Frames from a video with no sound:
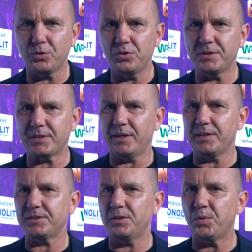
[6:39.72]
Brodnicka
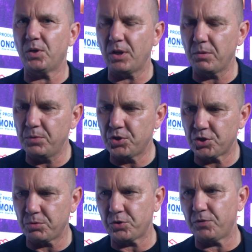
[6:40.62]
jest niepokonaną
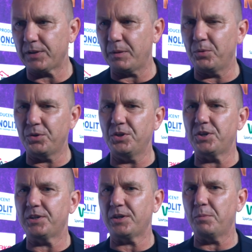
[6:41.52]
mistrzynią świata, bo
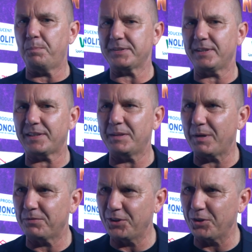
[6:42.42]
nikt jej tego pasa tak
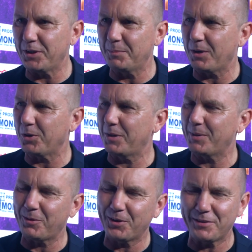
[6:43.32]
naprawdę nie odebrał,
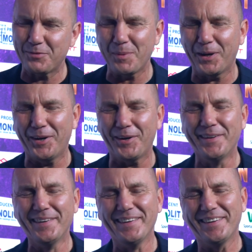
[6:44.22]
odebrało jej WBO.
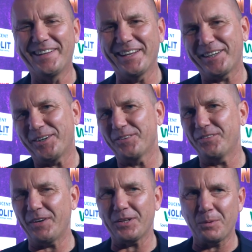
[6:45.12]
Dlatego
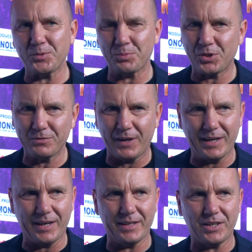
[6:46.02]
wiadomo, że przez
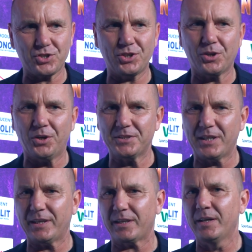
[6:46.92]
wagę, ale też nie do
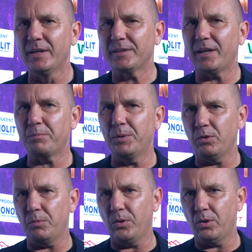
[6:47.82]
końca tak, tak
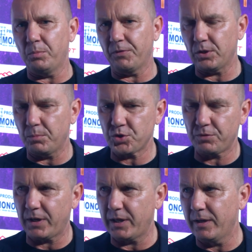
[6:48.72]
było, bo, bo wiadomo,
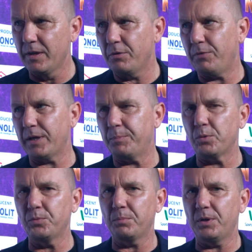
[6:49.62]
że wagę, wagę
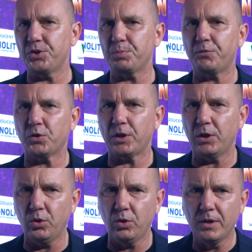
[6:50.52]
próbną mieliśmy w
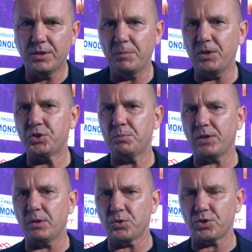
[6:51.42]
hotelu, nie mieliśmy,
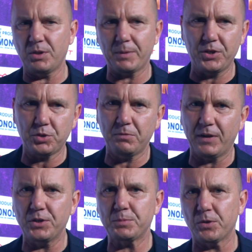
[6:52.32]
wiadomo, że nie braliśmy
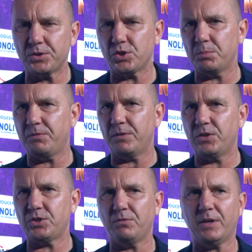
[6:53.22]
wagi z Polski, żeby
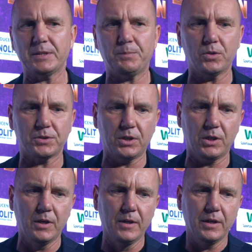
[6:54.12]
wieść tą wagę z
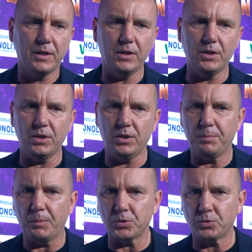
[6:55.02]
Polski i,
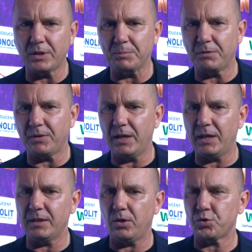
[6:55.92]
i po prostu tam ta
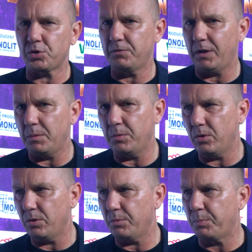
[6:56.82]
waga oszukiwała,
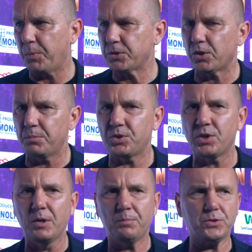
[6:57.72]
bo, po, co
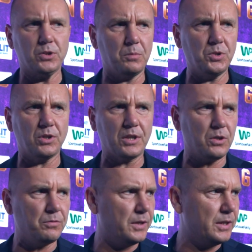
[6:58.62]
robić, po co robić
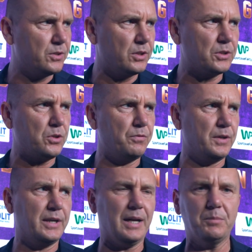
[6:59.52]
dodatkowe,
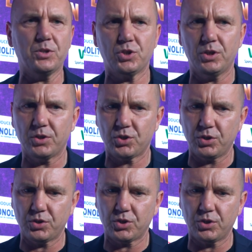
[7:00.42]
dodatkowe gramy czy,
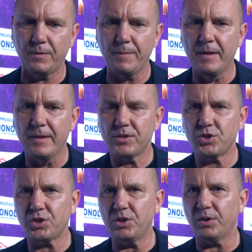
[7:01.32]
czy, czy
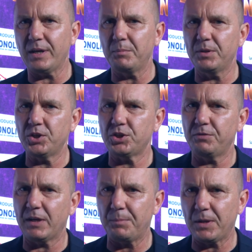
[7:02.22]
3 kg,
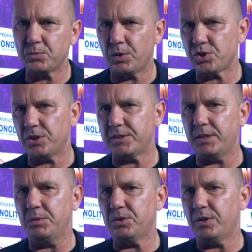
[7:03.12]
jeśli waga pokazuje, że jest
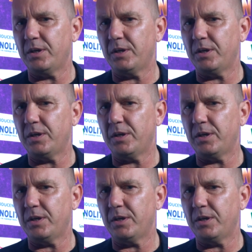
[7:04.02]
limit.